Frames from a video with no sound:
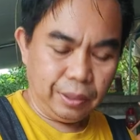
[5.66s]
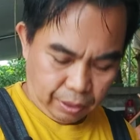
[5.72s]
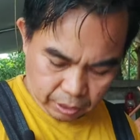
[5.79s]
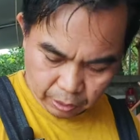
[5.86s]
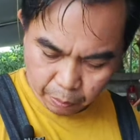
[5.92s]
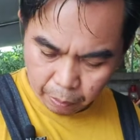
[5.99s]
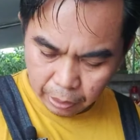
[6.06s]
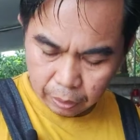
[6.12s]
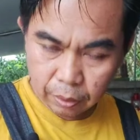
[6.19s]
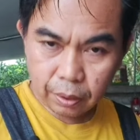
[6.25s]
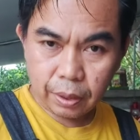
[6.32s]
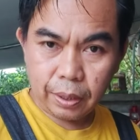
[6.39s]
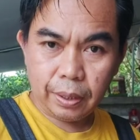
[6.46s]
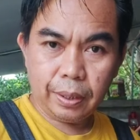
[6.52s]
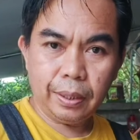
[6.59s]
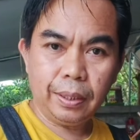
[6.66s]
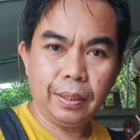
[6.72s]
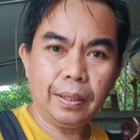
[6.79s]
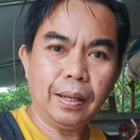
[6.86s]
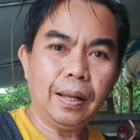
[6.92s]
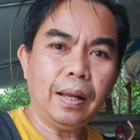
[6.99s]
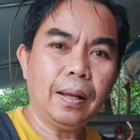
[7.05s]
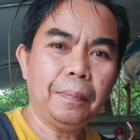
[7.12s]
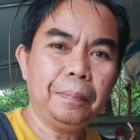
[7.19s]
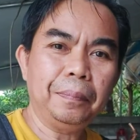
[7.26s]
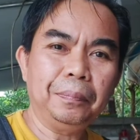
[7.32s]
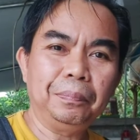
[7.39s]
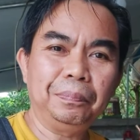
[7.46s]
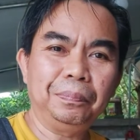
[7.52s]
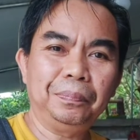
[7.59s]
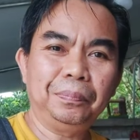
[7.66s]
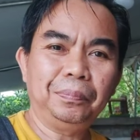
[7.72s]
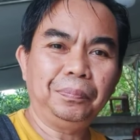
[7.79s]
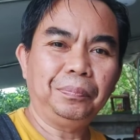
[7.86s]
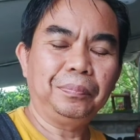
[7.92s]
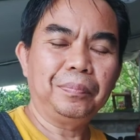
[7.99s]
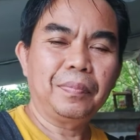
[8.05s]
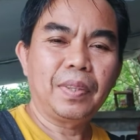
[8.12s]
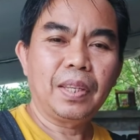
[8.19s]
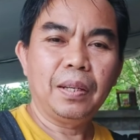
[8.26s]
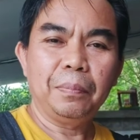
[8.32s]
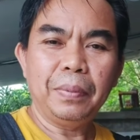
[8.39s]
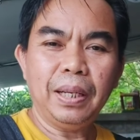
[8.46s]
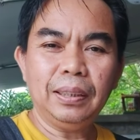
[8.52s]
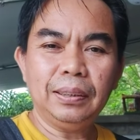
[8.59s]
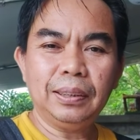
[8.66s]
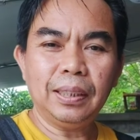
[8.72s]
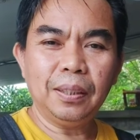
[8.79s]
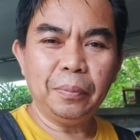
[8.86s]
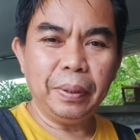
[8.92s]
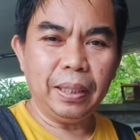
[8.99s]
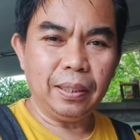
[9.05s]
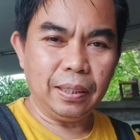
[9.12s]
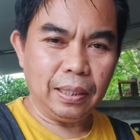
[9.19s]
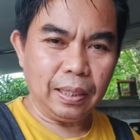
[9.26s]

สวัสดีครับเบิร์ดเซอร์วิส